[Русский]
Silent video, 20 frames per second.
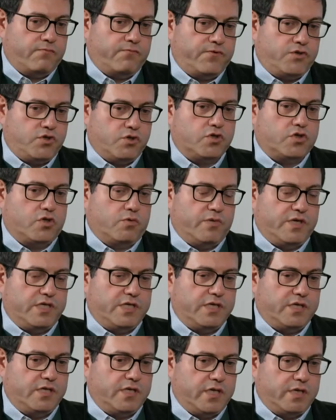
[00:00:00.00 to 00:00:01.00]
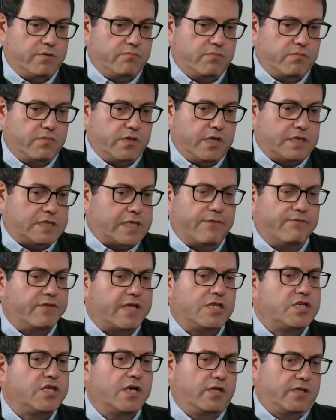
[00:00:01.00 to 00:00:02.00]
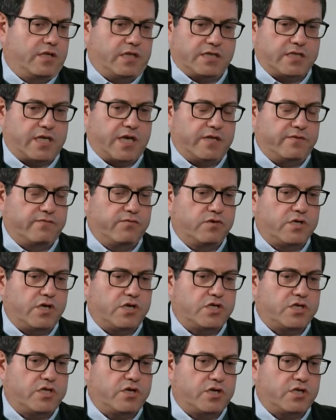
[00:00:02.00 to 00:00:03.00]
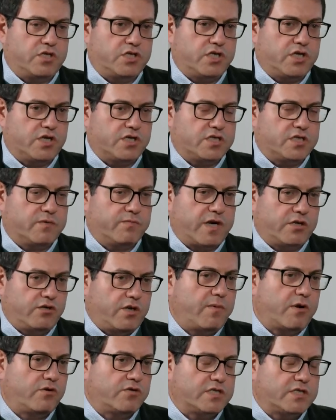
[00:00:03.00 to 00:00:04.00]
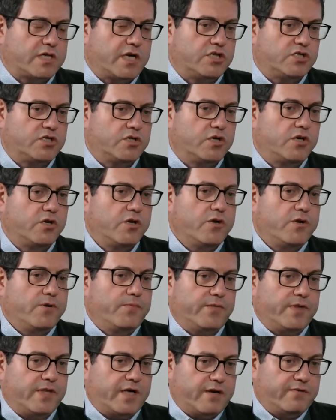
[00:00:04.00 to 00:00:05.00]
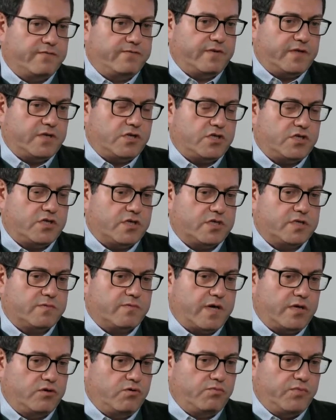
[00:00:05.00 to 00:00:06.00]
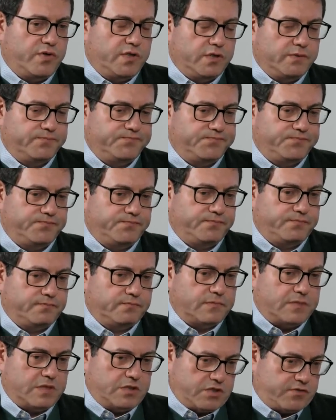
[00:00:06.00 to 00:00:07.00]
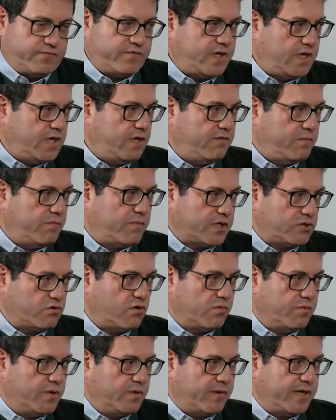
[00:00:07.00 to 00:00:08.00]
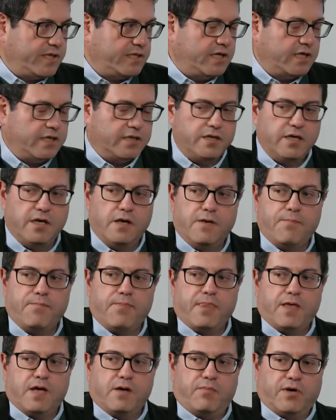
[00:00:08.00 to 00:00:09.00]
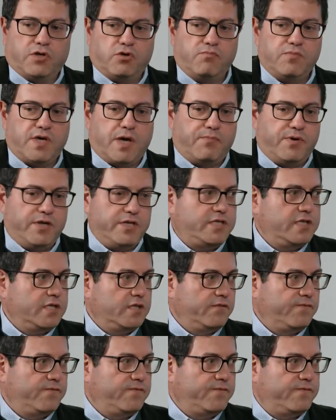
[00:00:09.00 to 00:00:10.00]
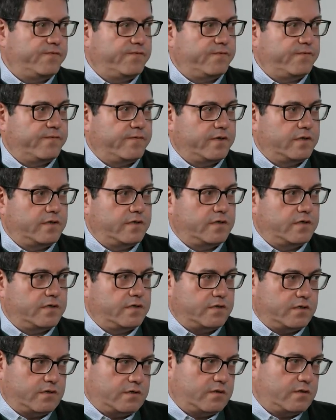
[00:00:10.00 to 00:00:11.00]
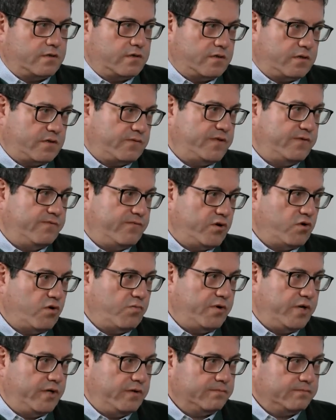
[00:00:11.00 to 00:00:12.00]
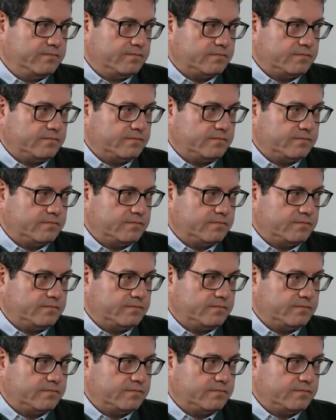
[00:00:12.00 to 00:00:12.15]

все, что мы делаем, и с самого начала, надо сказать, в 2014 году, я могу тебе сказать, что я в 2014 году был значит, в Киеве, поскольку был Майдан. Потом я полетел в, э, в Симферополь,